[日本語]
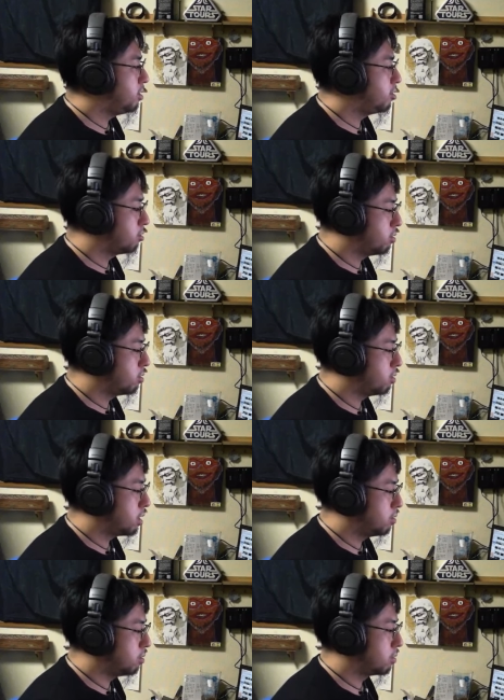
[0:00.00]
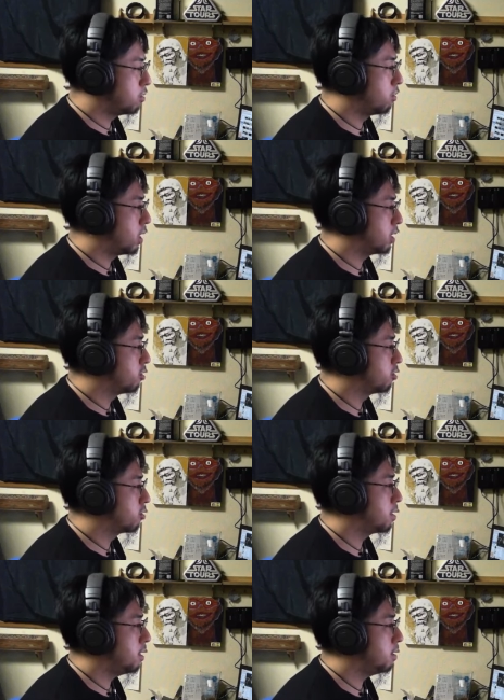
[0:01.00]
らいの巨漢の女性。
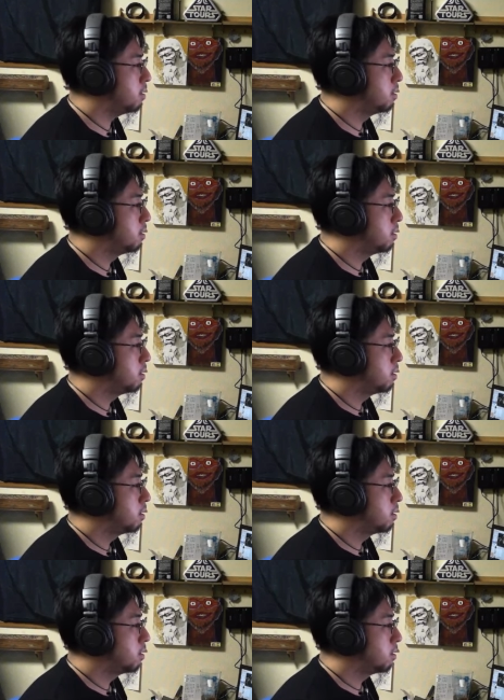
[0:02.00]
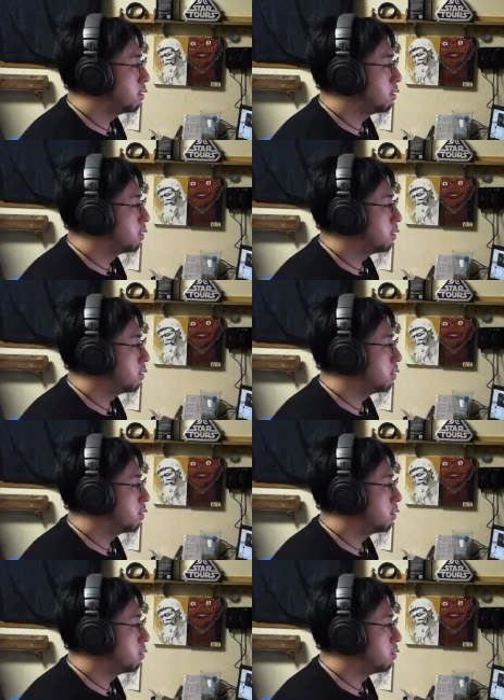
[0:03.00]
うん。この
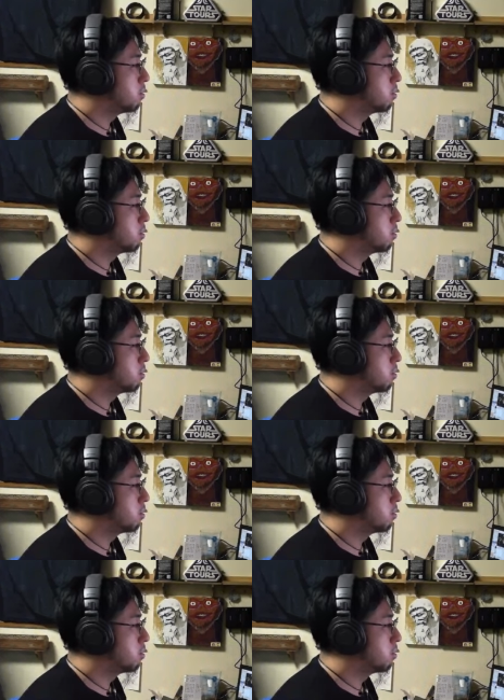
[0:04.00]
人。